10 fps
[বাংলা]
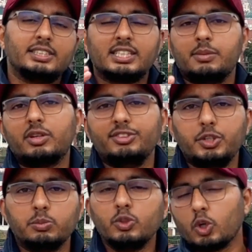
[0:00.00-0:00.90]
আজকে আমার
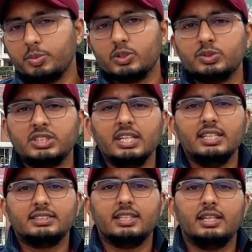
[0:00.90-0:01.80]
ভিডিওর মূল টপিক হচ্ছে
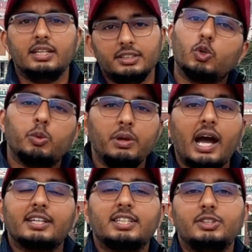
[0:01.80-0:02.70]
যে ইউরোপে
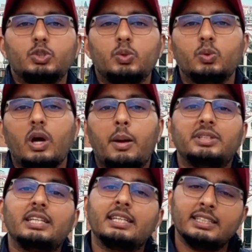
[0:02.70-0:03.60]
আসার জন্য
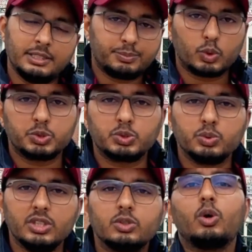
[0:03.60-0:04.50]
আমাদের কি কি
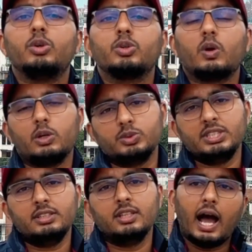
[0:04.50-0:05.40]
প্রস্তুতি গ্রহণ করা
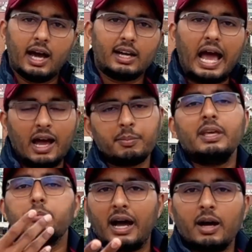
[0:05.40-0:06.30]
উচিত আর
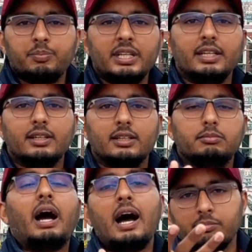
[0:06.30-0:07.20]
আমি বা আপনি
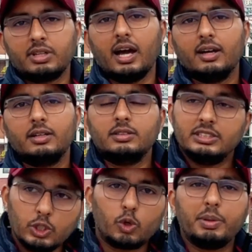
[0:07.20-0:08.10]
বা আমরা
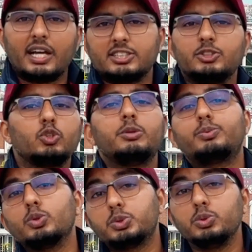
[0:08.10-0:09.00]
ইউরোপে আসার জন্য
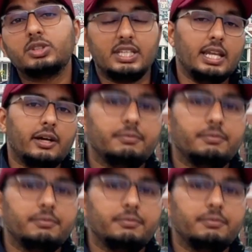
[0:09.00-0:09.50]
প্রস্তুত কি